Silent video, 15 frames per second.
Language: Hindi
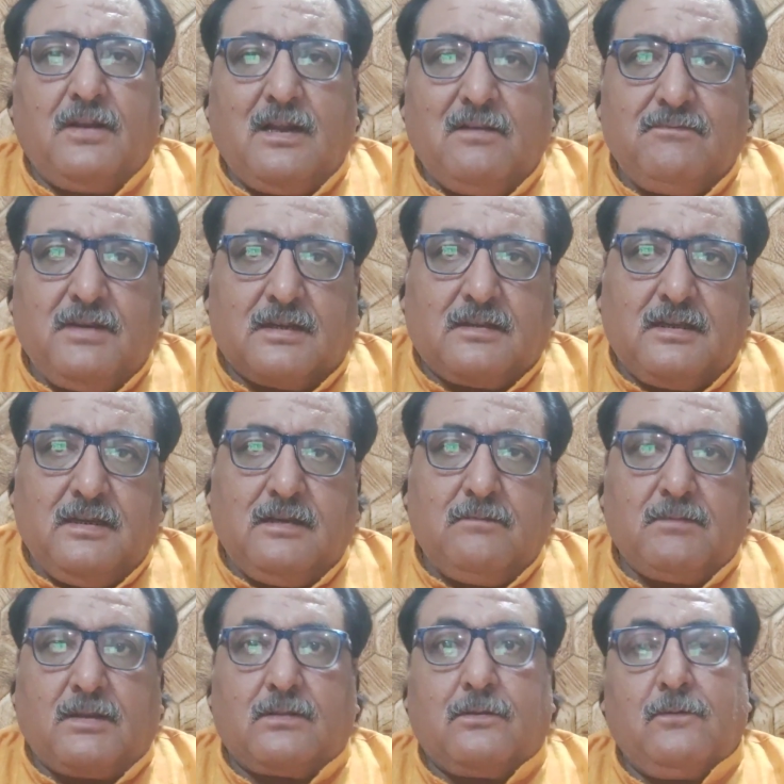फलाम व्यक्ति
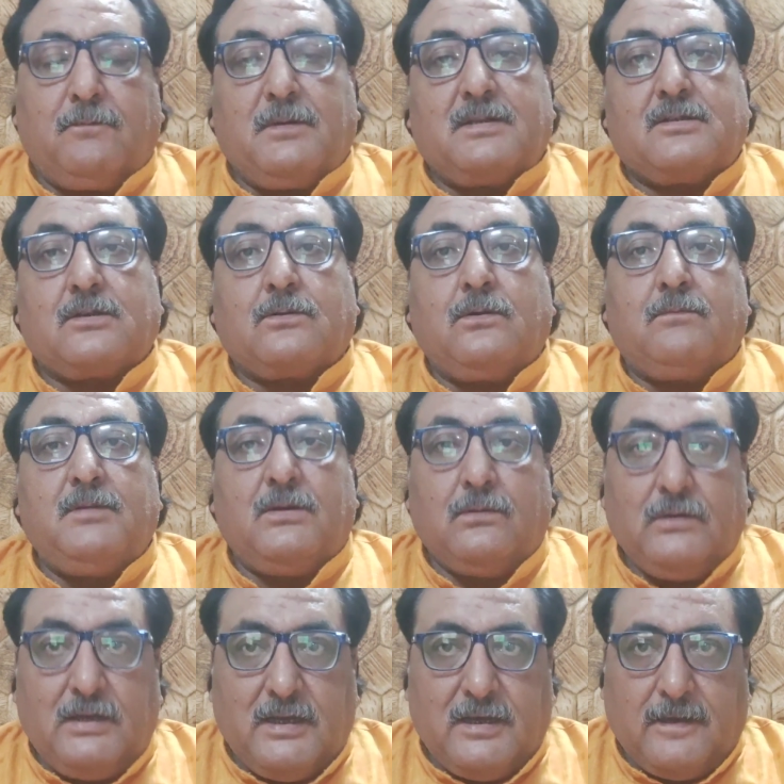की मृत्यु पंचकों में
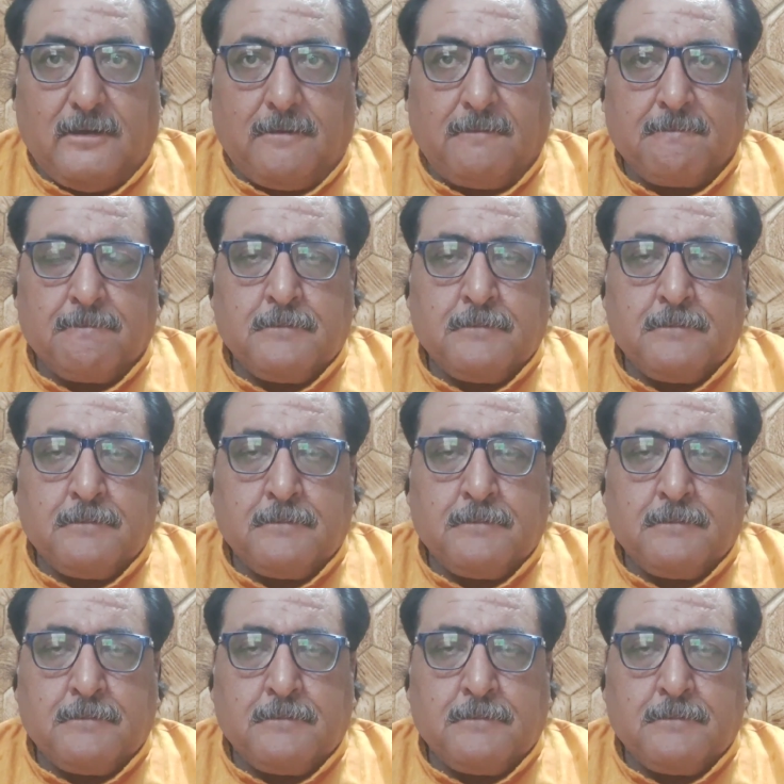हुई है